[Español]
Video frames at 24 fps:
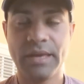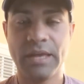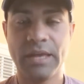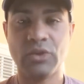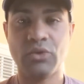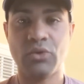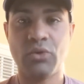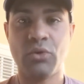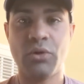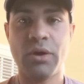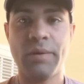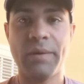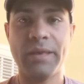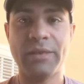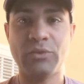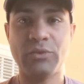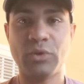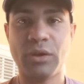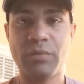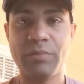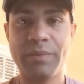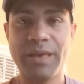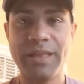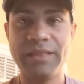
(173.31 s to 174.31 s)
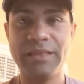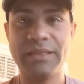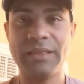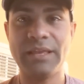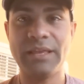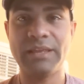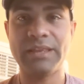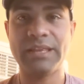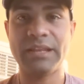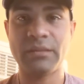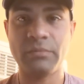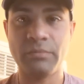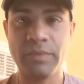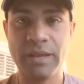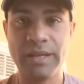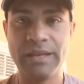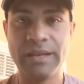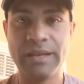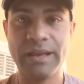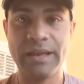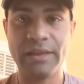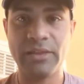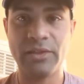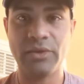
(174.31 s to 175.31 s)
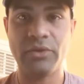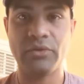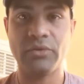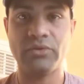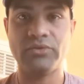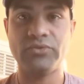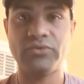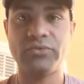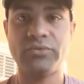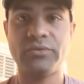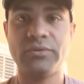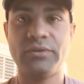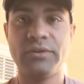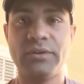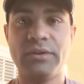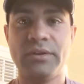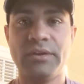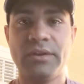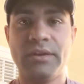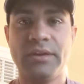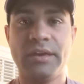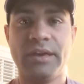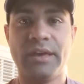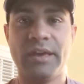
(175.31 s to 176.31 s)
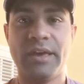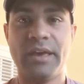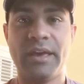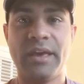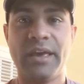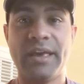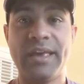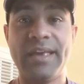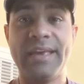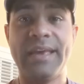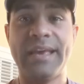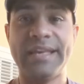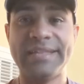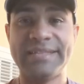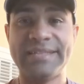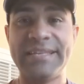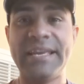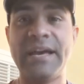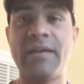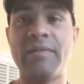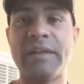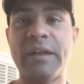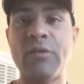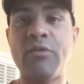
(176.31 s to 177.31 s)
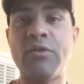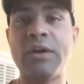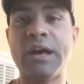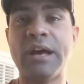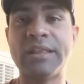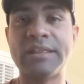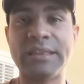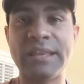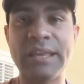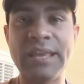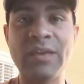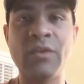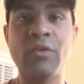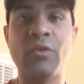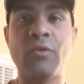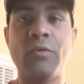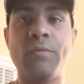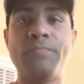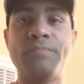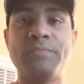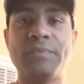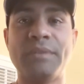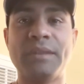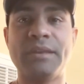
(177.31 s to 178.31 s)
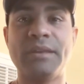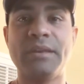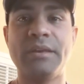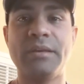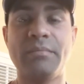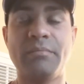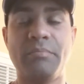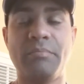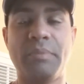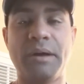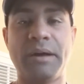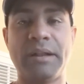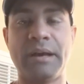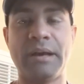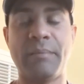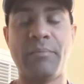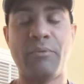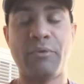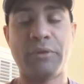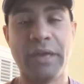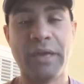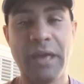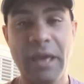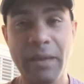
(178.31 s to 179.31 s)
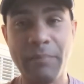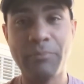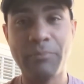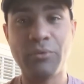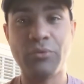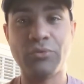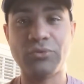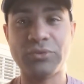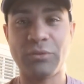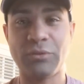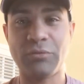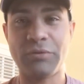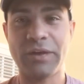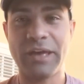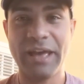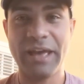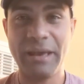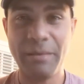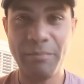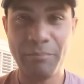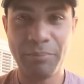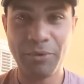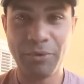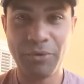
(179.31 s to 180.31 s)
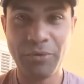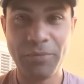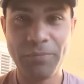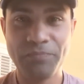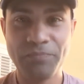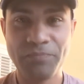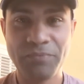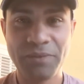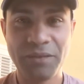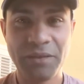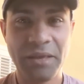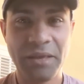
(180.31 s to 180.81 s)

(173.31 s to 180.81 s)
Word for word: que todos eventualmente terminan en Dios eh, y que sí habrá un castigo para, por ejemplo, usar un ejemplo,